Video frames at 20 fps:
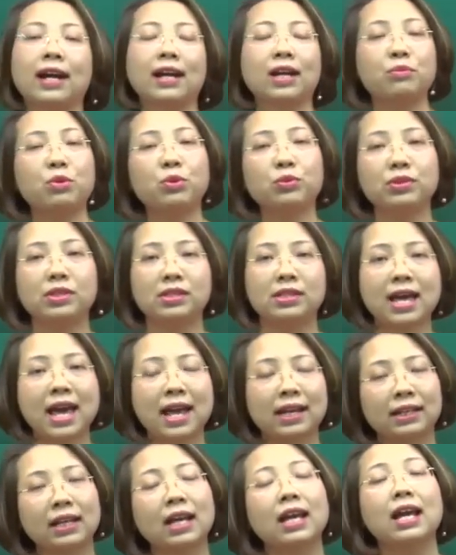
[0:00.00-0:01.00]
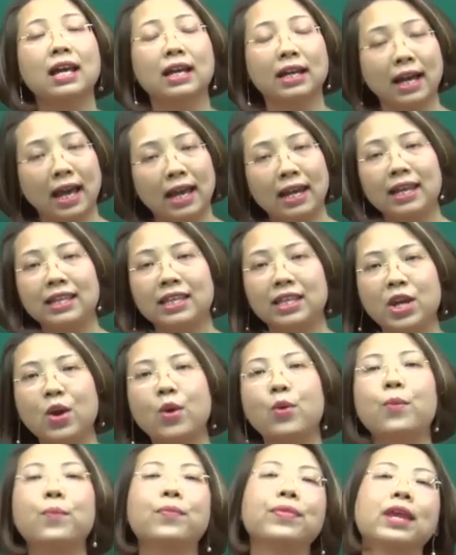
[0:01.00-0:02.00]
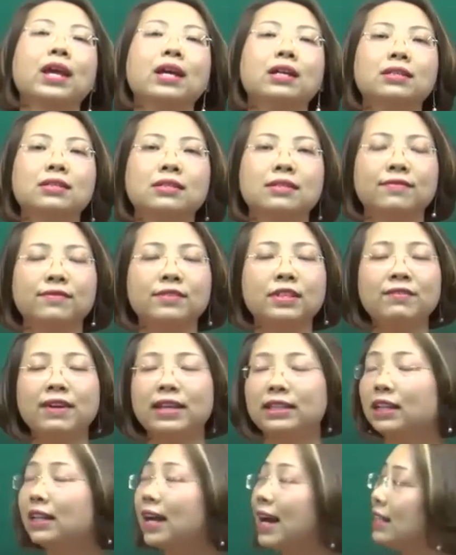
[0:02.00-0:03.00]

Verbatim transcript: các cái mốc thời gian khá là nhiều như vậy tất